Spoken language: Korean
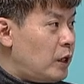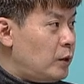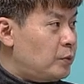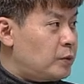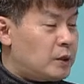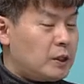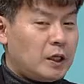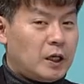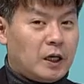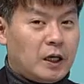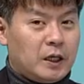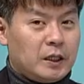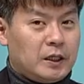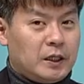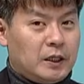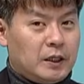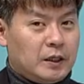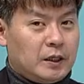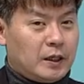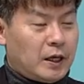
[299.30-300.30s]

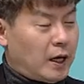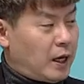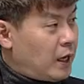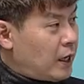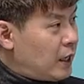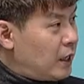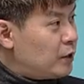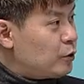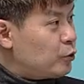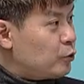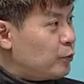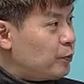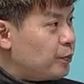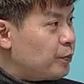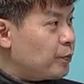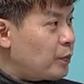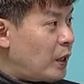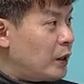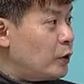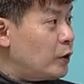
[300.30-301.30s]
입장이 약간 좀
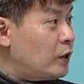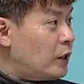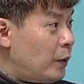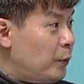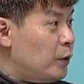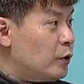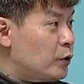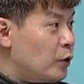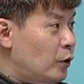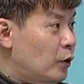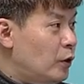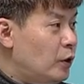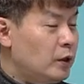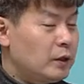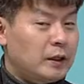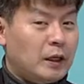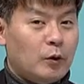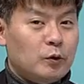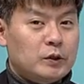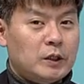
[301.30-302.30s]
반영이 음, 되면서 음, 네.
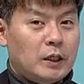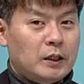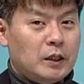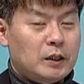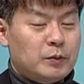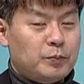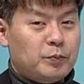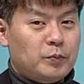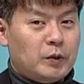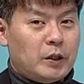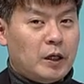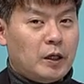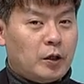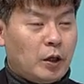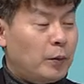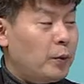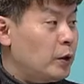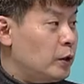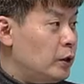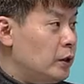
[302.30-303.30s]
나오지 않나 싶게
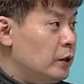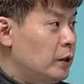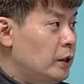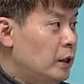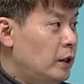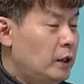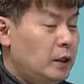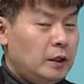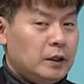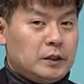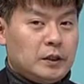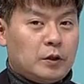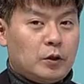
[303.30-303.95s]
되면은 이제